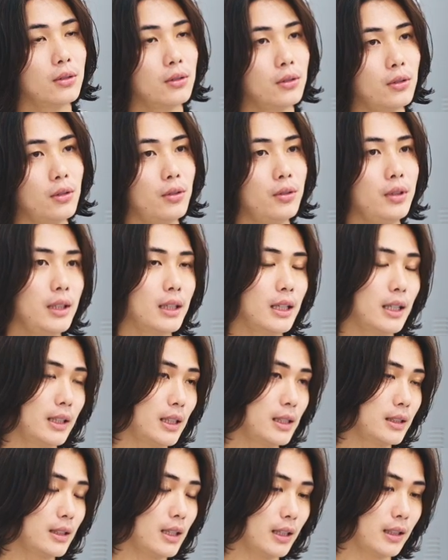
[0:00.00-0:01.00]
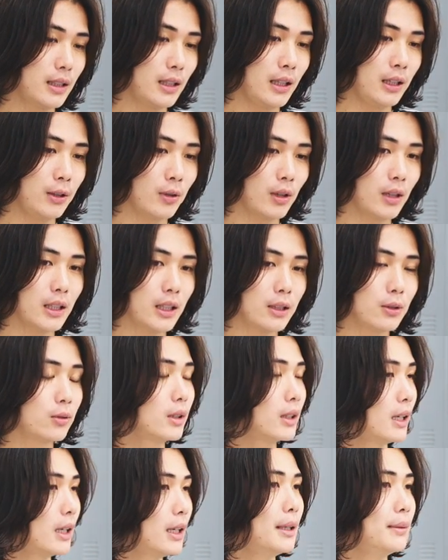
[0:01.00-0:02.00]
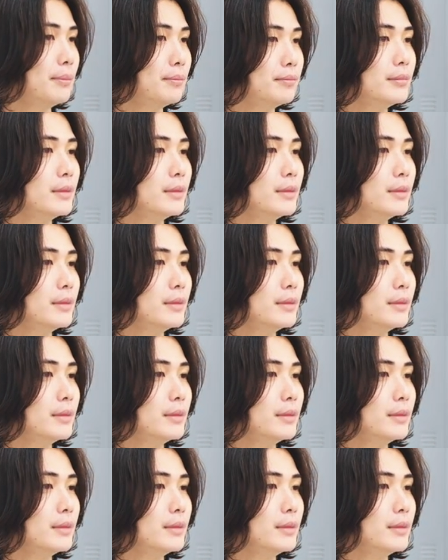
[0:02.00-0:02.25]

どのように話しかけたらいいのかなとか